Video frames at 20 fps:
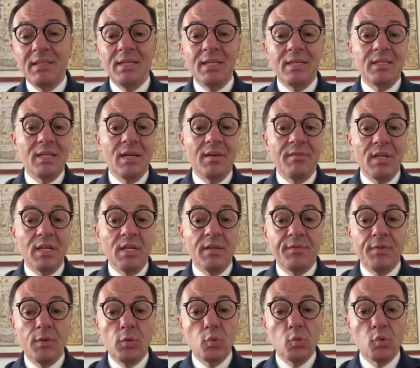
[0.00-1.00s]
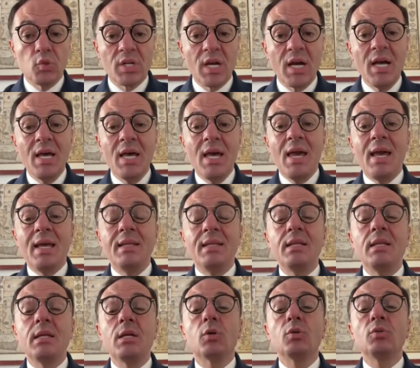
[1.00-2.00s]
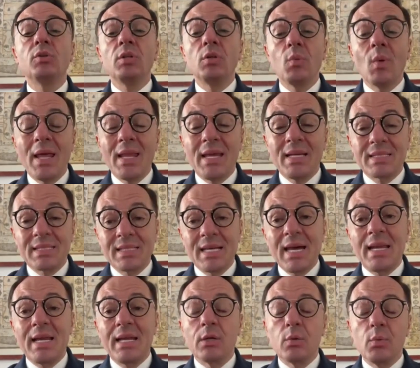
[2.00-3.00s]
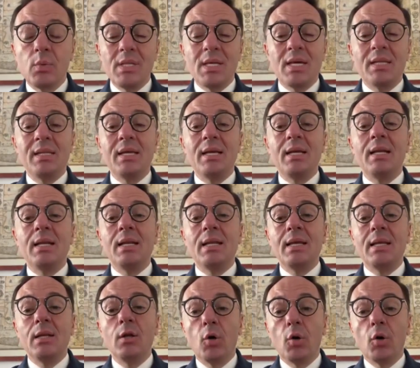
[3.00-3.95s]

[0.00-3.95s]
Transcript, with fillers: di avere fiducia e di ricontinuare a stare alla guida delle loro